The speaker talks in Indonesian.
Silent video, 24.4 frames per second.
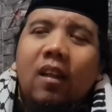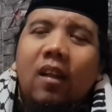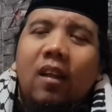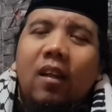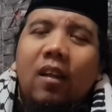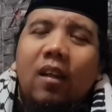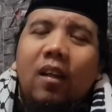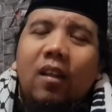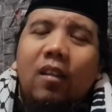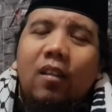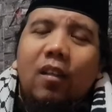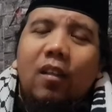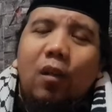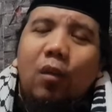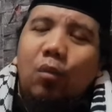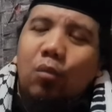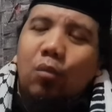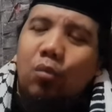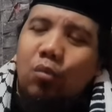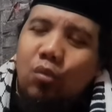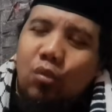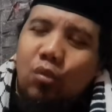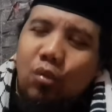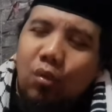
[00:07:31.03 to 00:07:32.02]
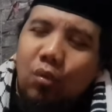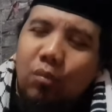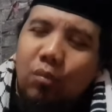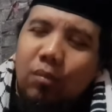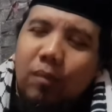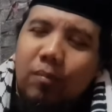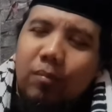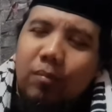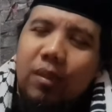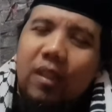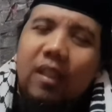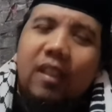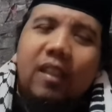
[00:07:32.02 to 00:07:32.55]
eh, atau untuk
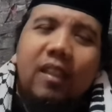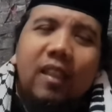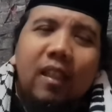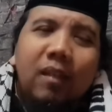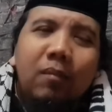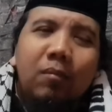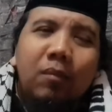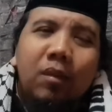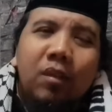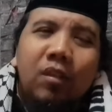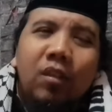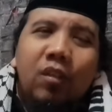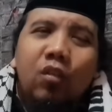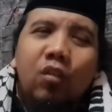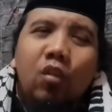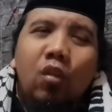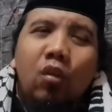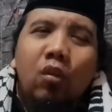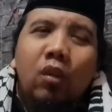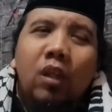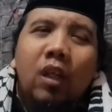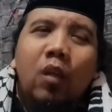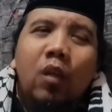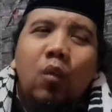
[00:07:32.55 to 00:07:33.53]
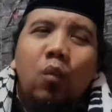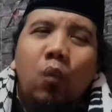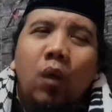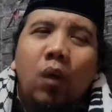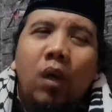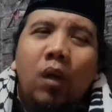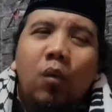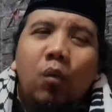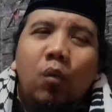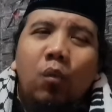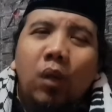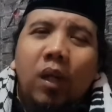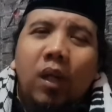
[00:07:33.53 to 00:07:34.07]
memberikan menyetorkan
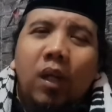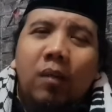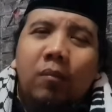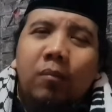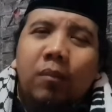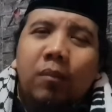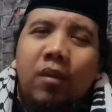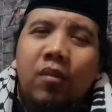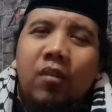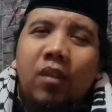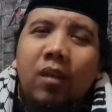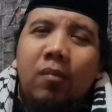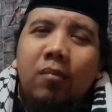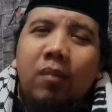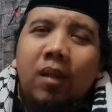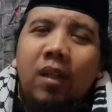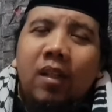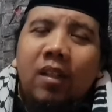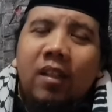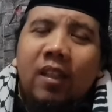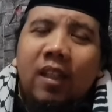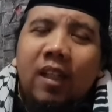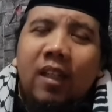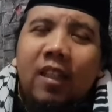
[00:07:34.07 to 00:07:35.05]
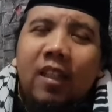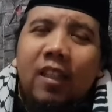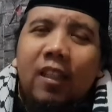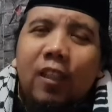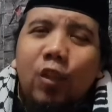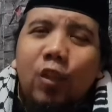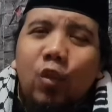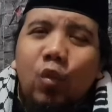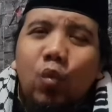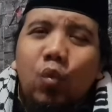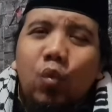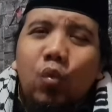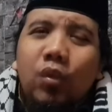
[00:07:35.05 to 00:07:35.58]
uang-uang bersamaan dengan
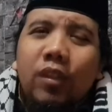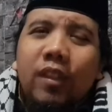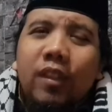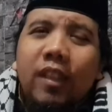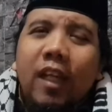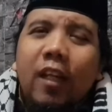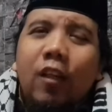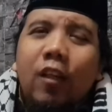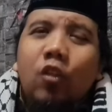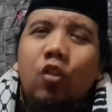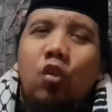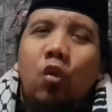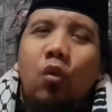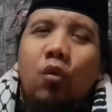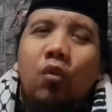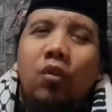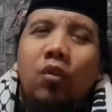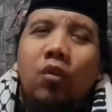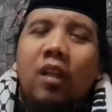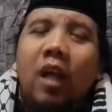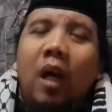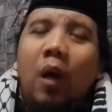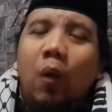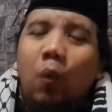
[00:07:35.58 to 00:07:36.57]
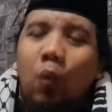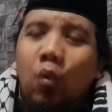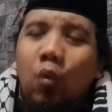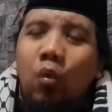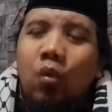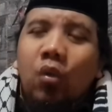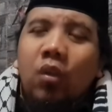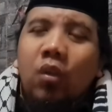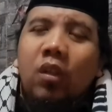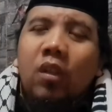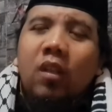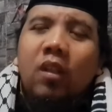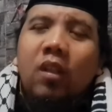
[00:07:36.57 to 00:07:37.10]
itu nyatung
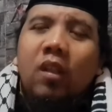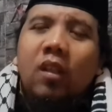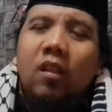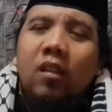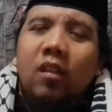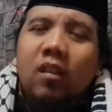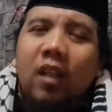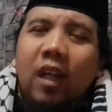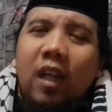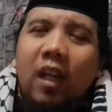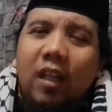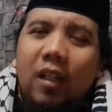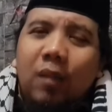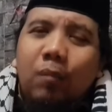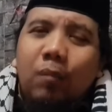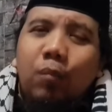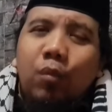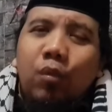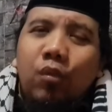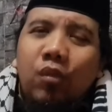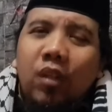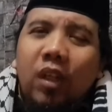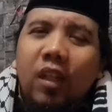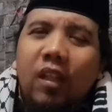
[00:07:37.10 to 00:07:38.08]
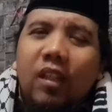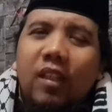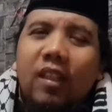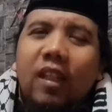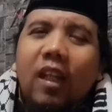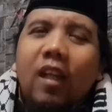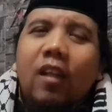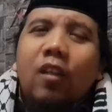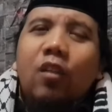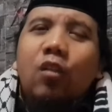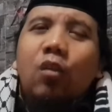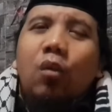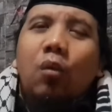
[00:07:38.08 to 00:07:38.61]
dawuh dari pusat
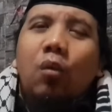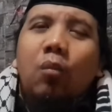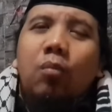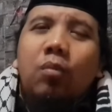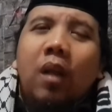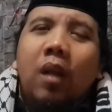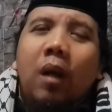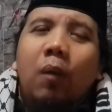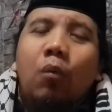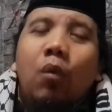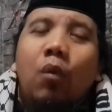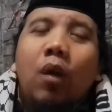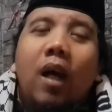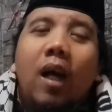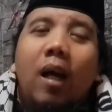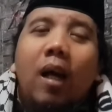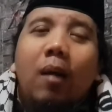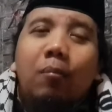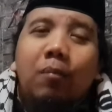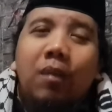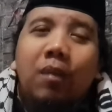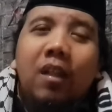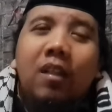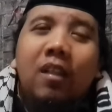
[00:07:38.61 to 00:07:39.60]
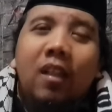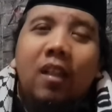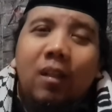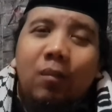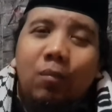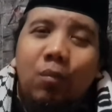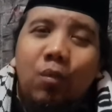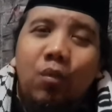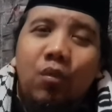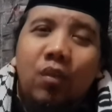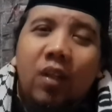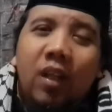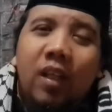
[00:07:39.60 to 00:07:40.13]
nyatung tahu ambil dari
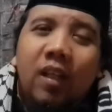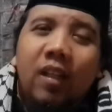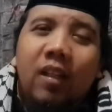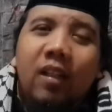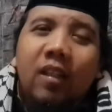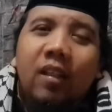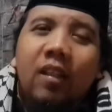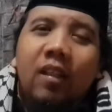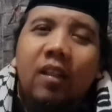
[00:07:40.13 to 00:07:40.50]
pusat.